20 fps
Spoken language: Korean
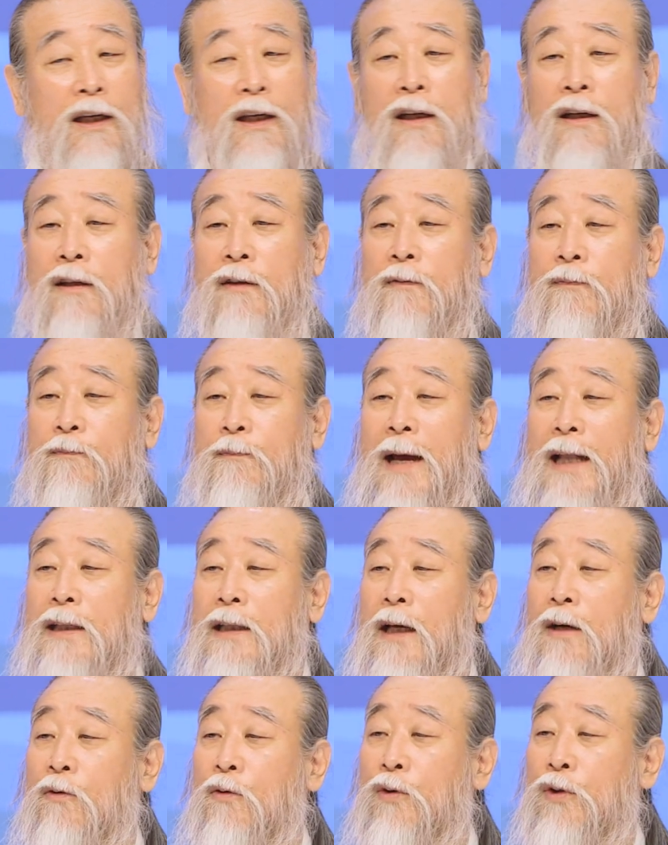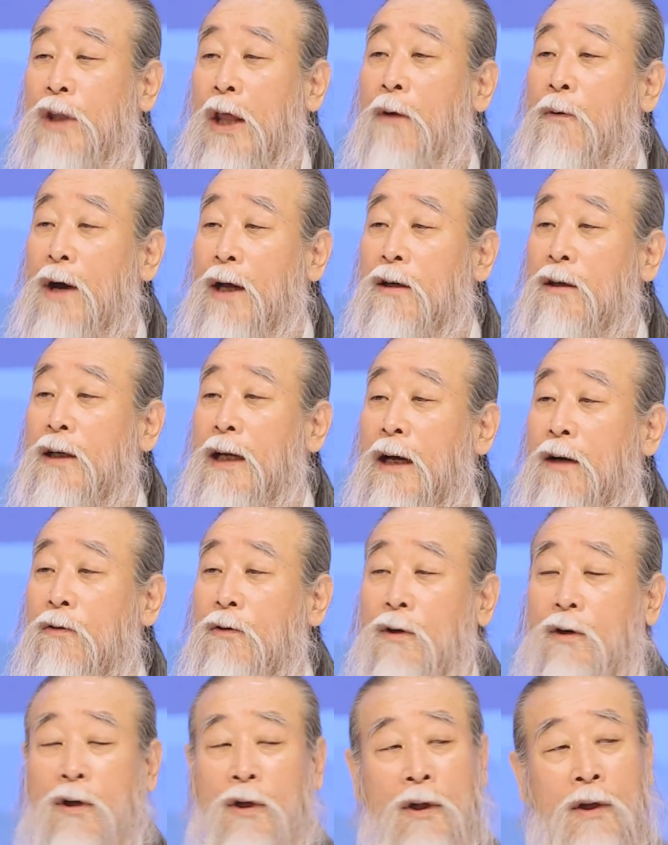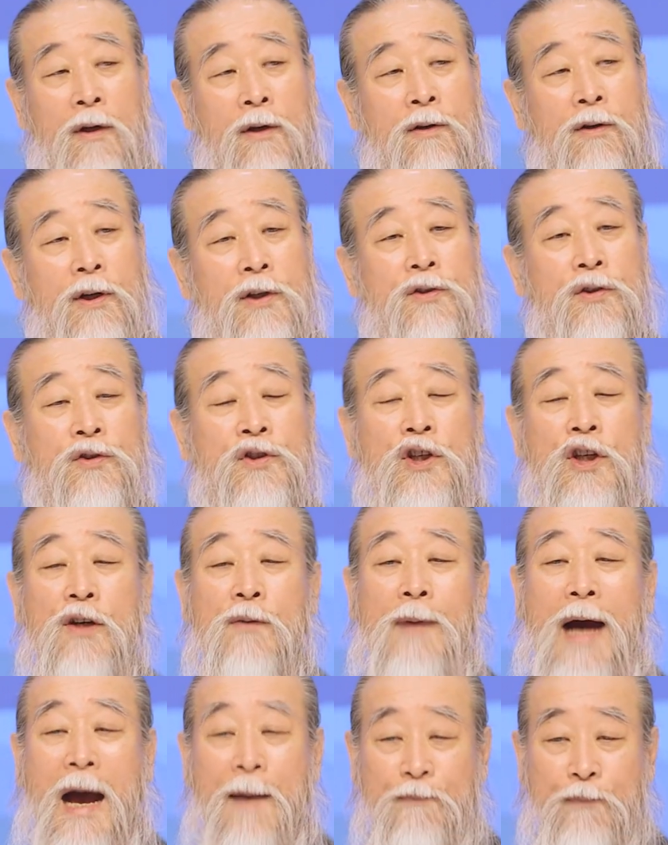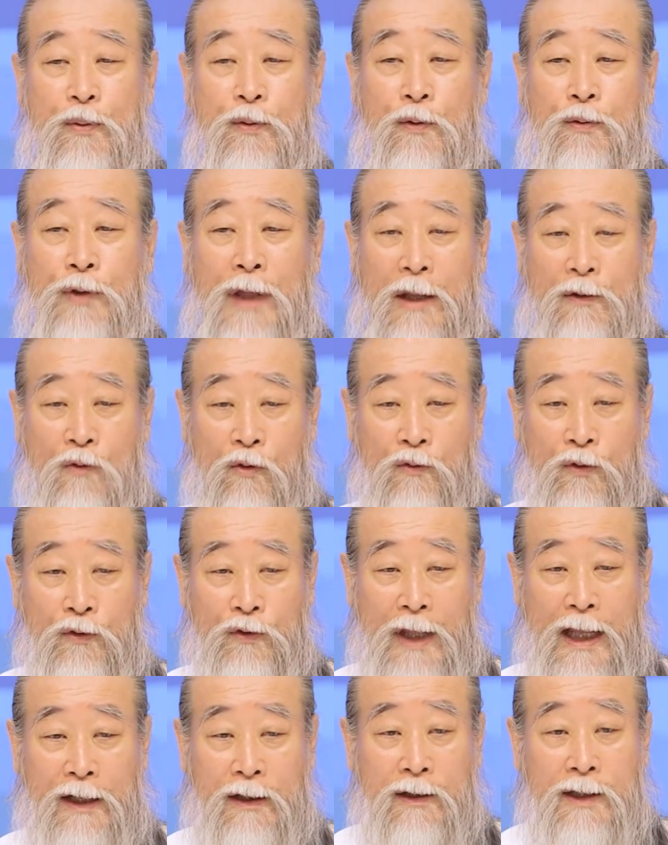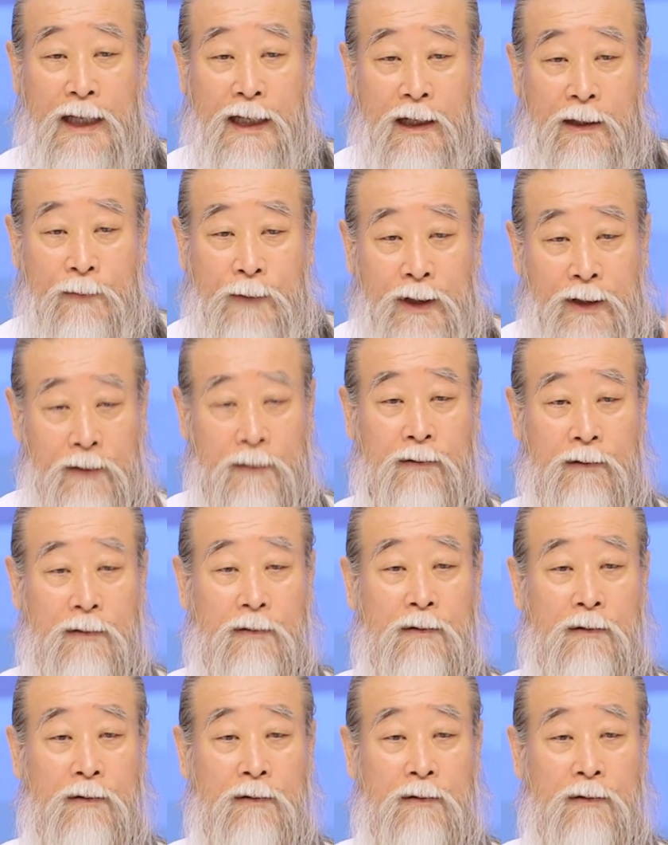이는 만나고 대화를 하고 그래서 지금 앞으로 대통령 되는 사람은